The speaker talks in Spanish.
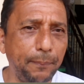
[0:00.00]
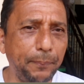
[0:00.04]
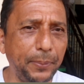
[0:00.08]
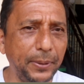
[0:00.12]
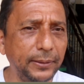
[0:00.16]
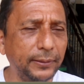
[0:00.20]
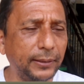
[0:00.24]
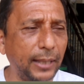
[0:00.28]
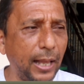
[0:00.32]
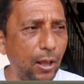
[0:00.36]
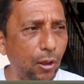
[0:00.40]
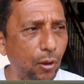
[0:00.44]

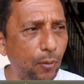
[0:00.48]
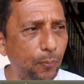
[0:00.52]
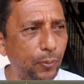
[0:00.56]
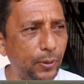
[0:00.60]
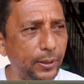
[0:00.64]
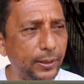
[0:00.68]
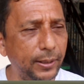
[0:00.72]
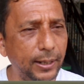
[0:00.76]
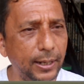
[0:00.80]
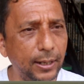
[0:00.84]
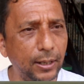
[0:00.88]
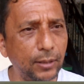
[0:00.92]
pintado
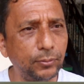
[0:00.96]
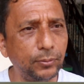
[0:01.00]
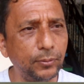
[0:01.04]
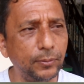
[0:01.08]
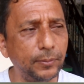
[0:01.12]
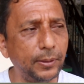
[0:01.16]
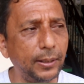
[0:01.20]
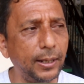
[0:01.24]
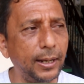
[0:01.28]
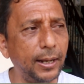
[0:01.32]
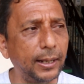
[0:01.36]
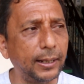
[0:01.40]
pues, de
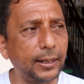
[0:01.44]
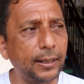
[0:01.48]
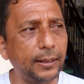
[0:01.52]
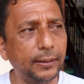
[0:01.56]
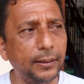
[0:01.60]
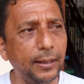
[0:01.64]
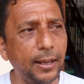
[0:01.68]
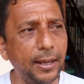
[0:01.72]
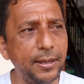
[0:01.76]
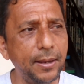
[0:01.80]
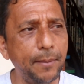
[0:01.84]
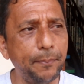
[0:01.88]
la,
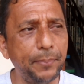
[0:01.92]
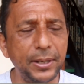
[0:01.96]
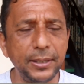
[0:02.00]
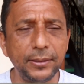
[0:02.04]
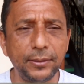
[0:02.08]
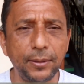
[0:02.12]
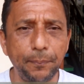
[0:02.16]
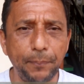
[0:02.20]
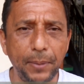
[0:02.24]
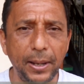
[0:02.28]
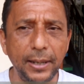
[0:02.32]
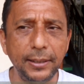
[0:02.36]
calle
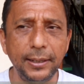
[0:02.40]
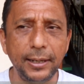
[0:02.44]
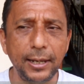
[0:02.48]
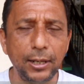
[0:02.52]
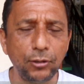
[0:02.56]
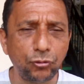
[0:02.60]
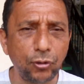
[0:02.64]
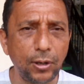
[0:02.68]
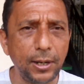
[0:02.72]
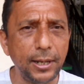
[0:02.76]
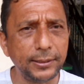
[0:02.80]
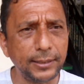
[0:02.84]
principal de
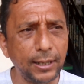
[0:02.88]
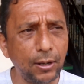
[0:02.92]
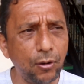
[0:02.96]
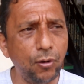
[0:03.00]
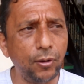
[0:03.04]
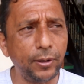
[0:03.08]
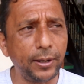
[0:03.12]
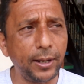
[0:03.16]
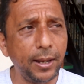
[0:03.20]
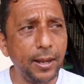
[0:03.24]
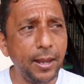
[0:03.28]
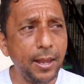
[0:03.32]
la ciudad de San
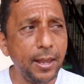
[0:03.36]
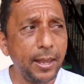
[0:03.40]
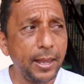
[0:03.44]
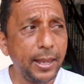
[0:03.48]
Jorge.